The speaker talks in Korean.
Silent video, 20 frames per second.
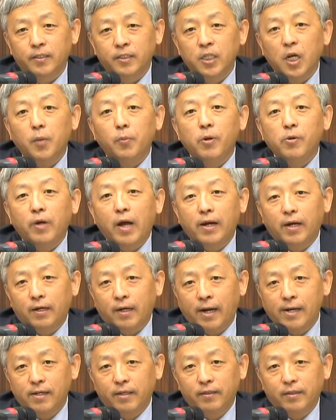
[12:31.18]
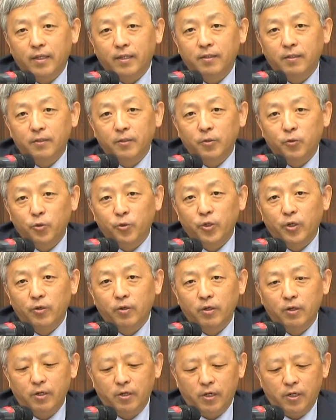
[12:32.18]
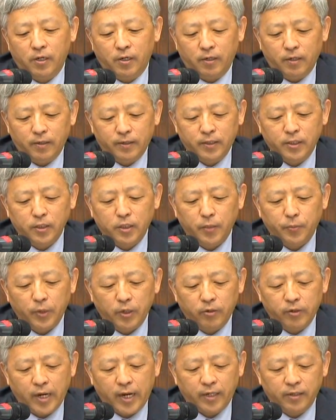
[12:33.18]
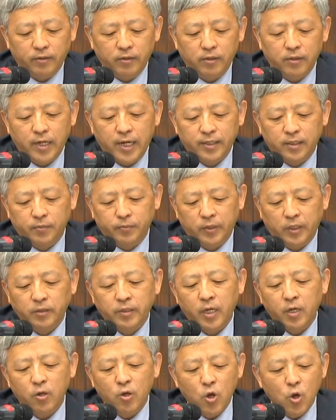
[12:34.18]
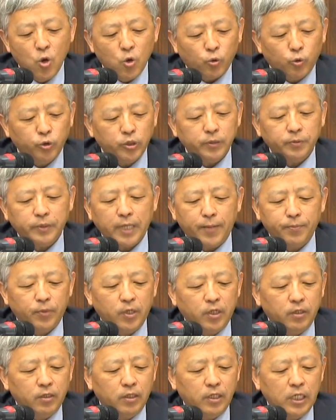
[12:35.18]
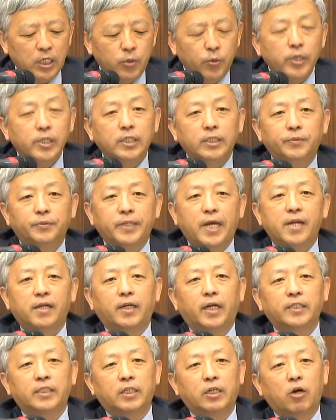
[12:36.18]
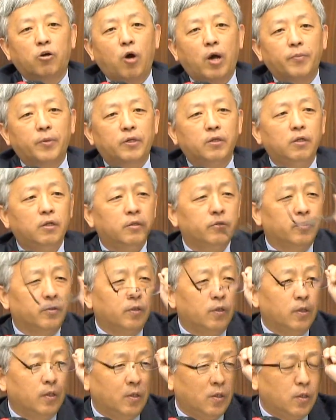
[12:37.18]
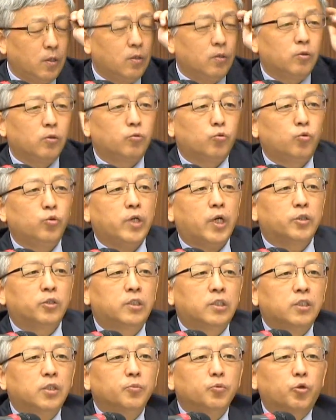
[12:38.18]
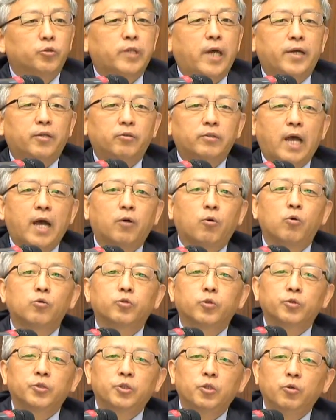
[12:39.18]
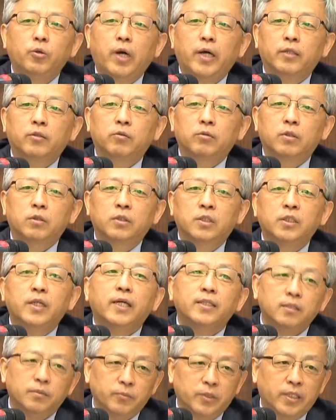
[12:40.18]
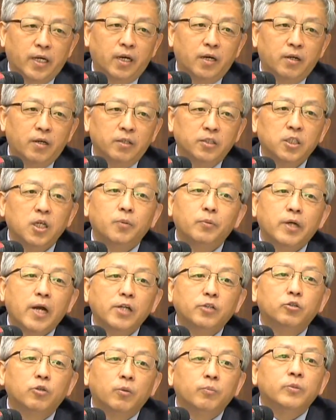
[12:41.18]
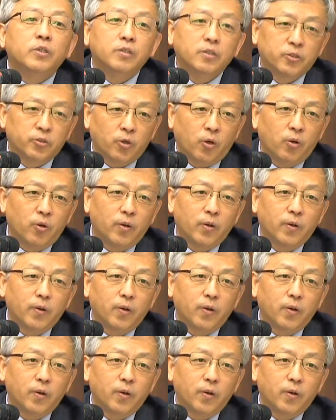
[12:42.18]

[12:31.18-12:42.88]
처벌과 관련된 그런 규정을 진선미원안은 넣어놨습니다. 근데 93년 2월 24일까지라고 하면은 우리가 지금 조사해도 다 공소시효가 지났습니다. 처벌할 수 없는 거죠.